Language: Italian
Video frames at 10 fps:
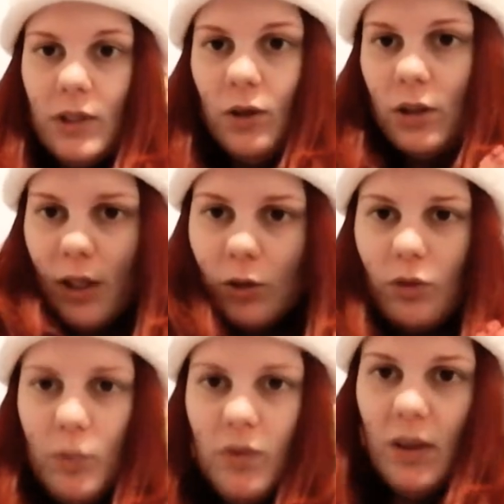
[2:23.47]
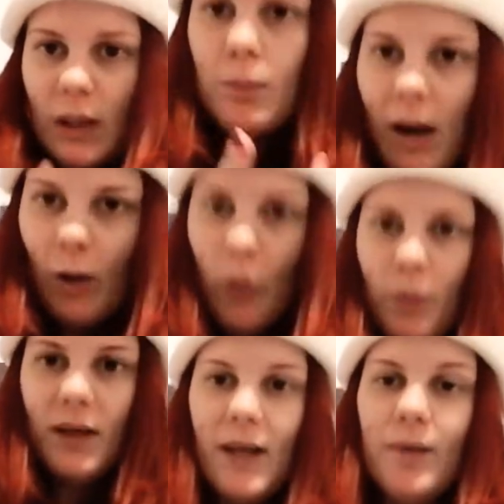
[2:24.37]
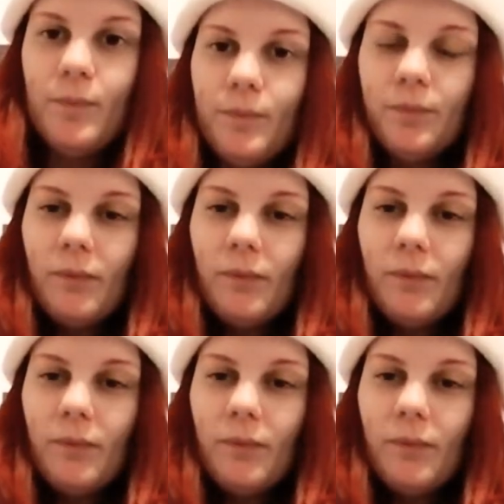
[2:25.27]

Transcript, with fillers: se ogni tanto mi vedete che ballo è perché il